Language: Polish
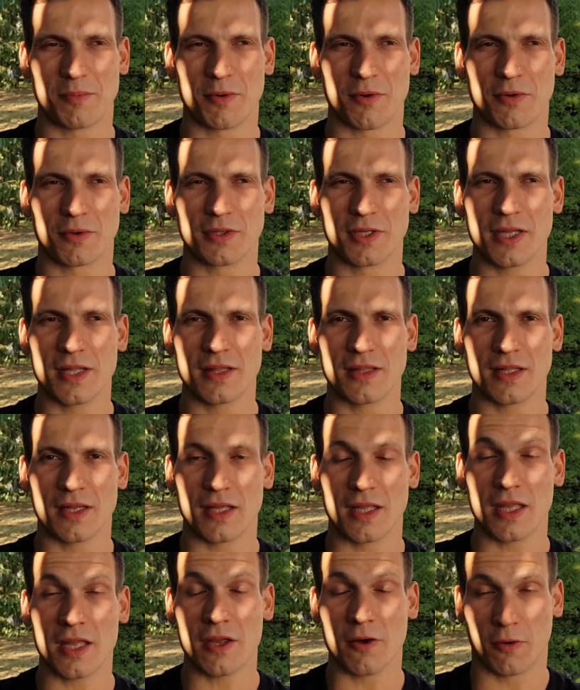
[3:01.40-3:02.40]
pogody
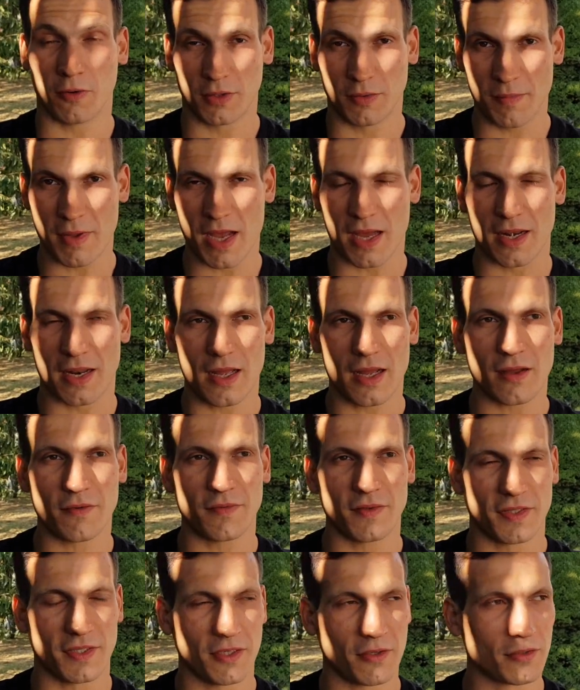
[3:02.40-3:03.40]
inny i odmiana,
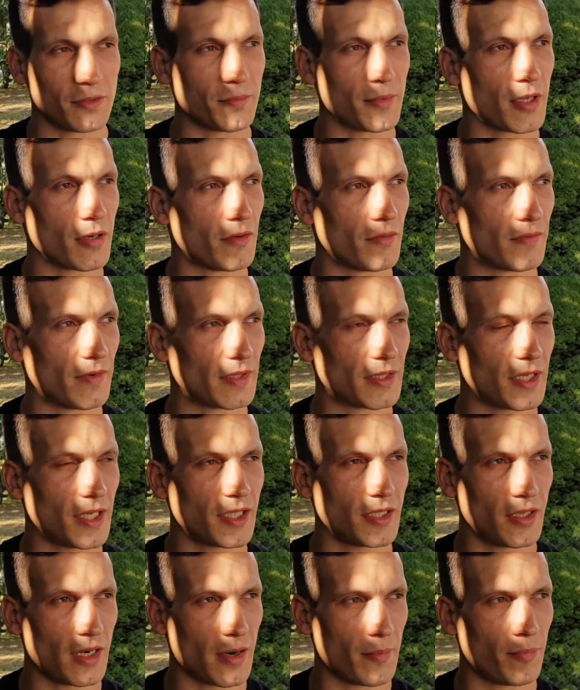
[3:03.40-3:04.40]
kwestia odmianowa
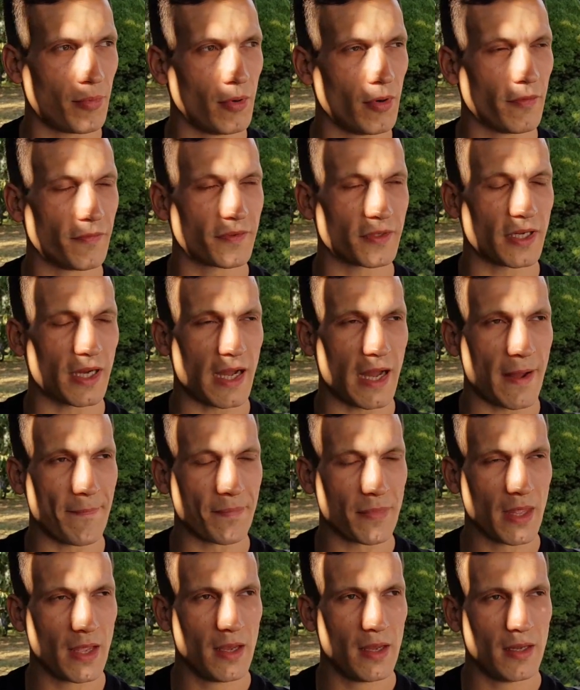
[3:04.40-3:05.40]
też, rapulowska,
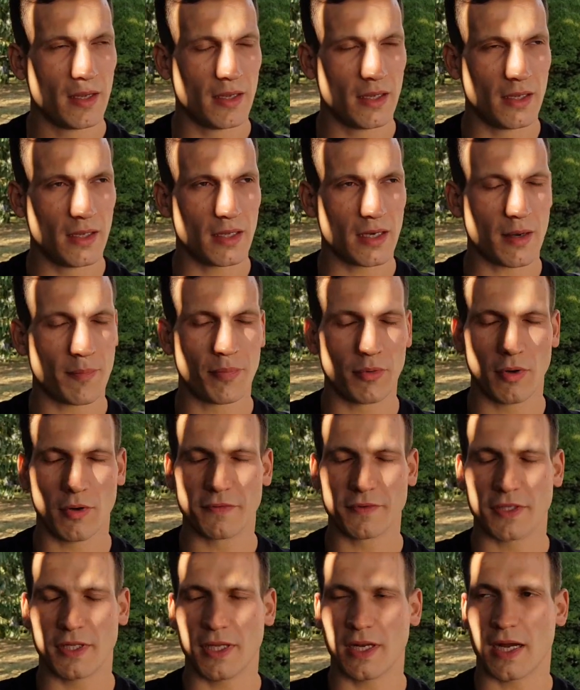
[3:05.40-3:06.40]
e,
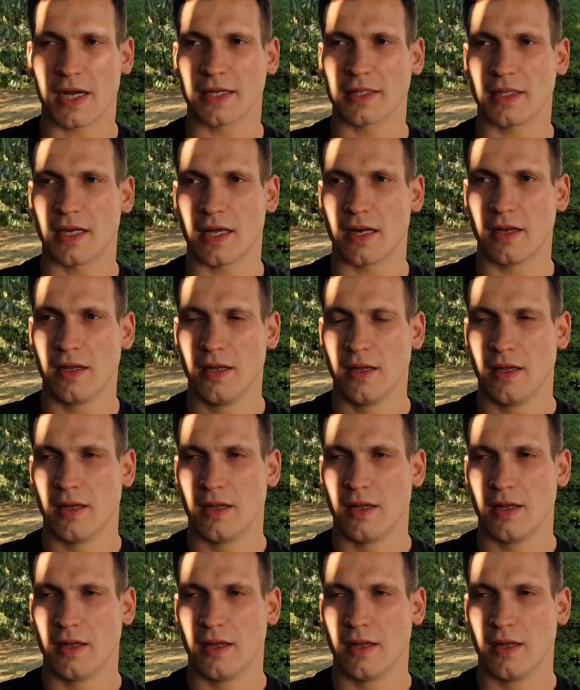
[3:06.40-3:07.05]
rapulowski Ragnar